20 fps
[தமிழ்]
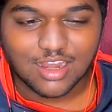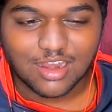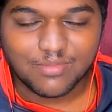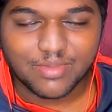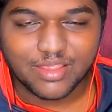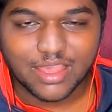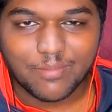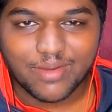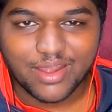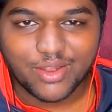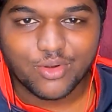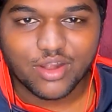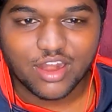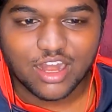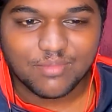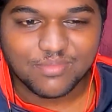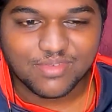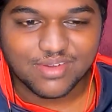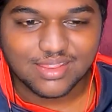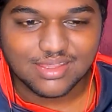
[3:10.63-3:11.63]
தளபதி அப்டேட்டோட
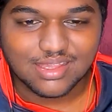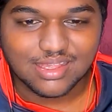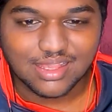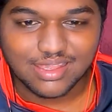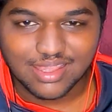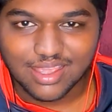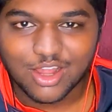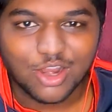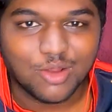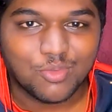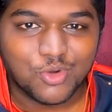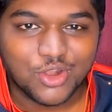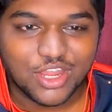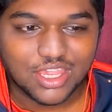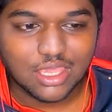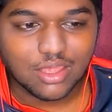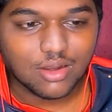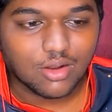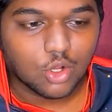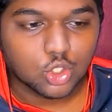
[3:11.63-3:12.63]
நம்ம வந்து இந்த இயரை
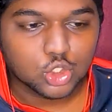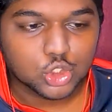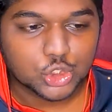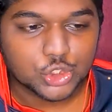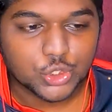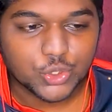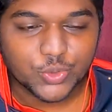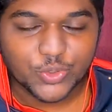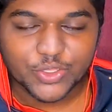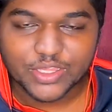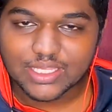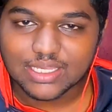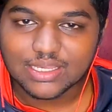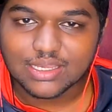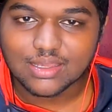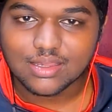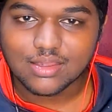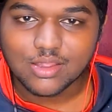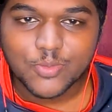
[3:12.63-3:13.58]
முடிக்கிறோம் ஸோ வந்து